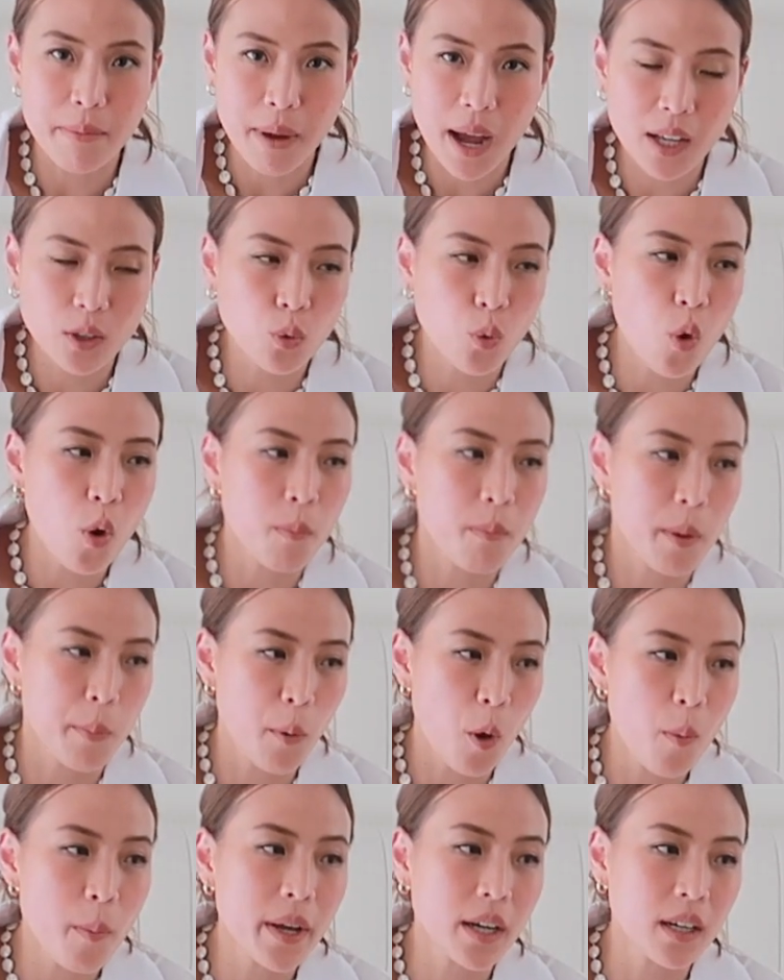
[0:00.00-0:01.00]
มากทุกคนปิ
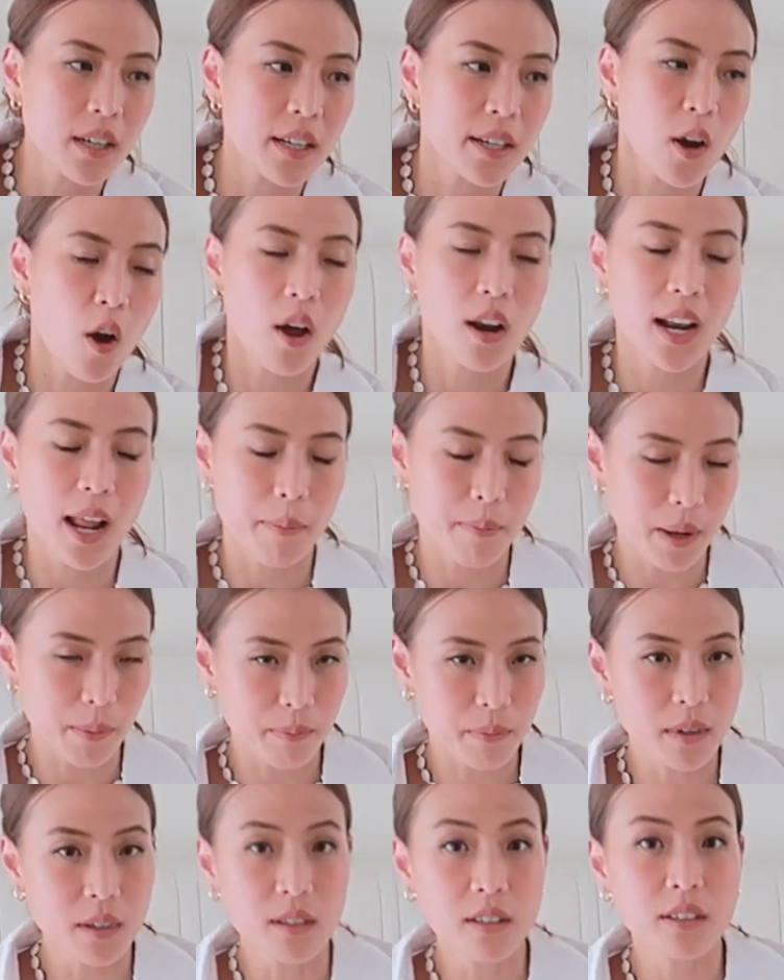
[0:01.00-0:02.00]
โป้ไม่เคยนอนหลับแบบ
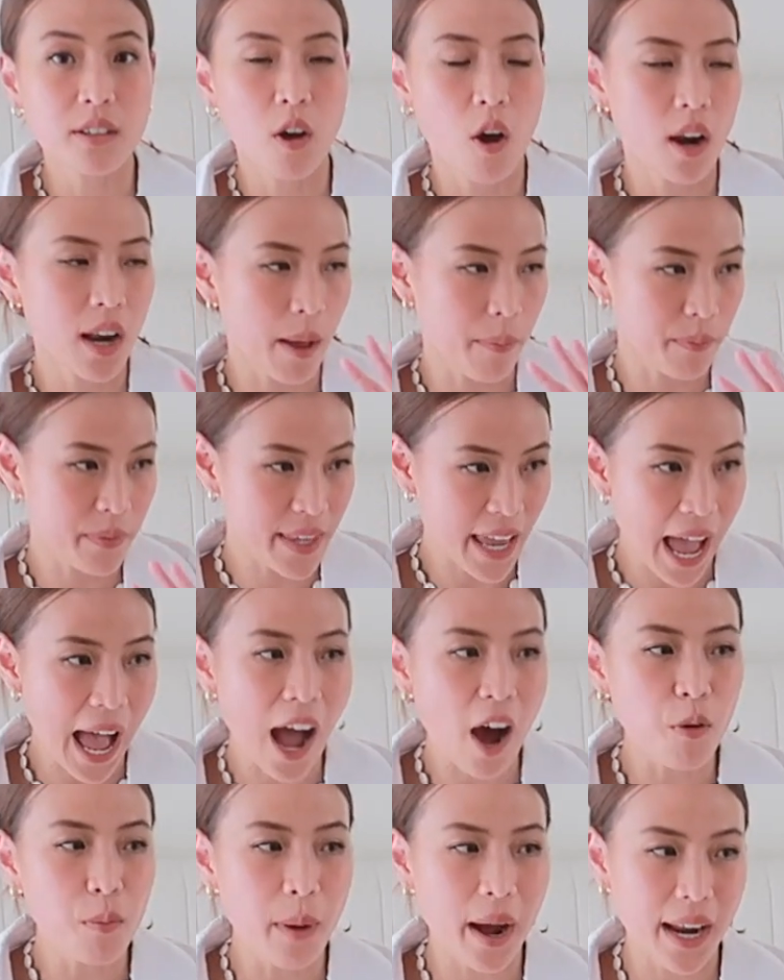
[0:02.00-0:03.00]
ลึกนอนหลับยา
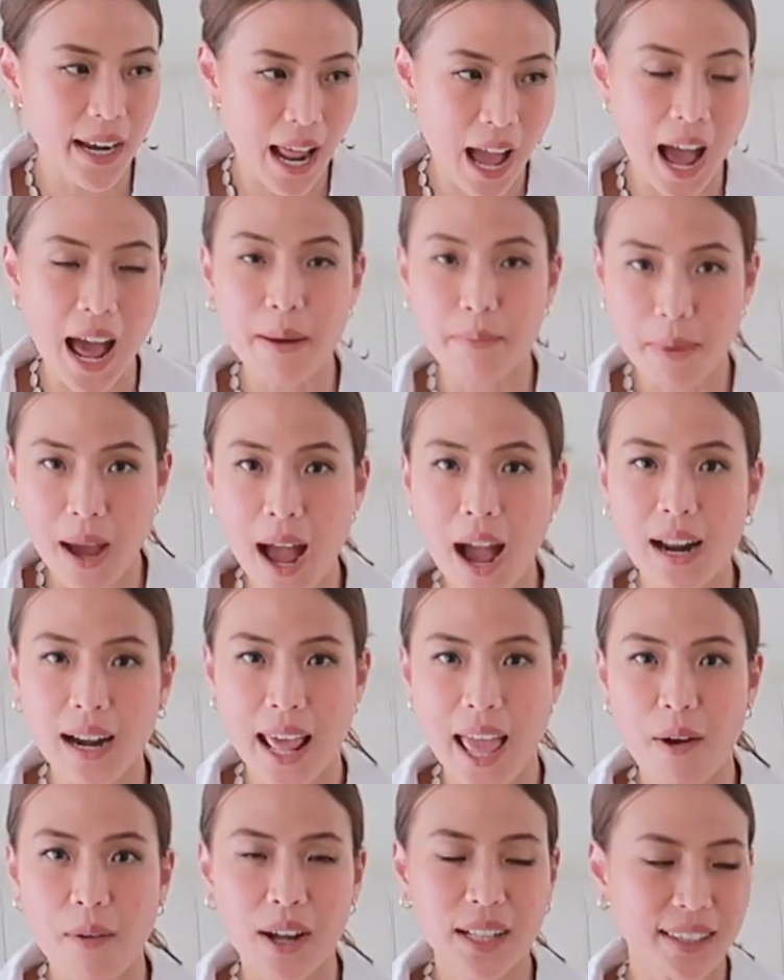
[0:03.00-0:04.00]
วมานานมาก
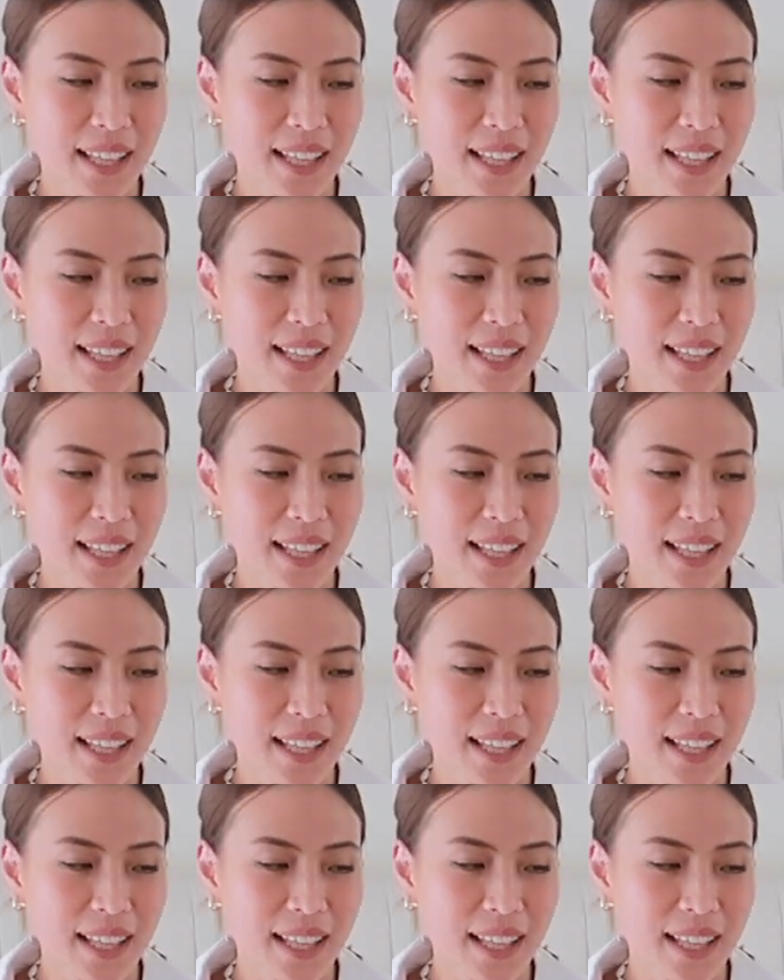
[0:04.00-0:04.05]
แล้วอะ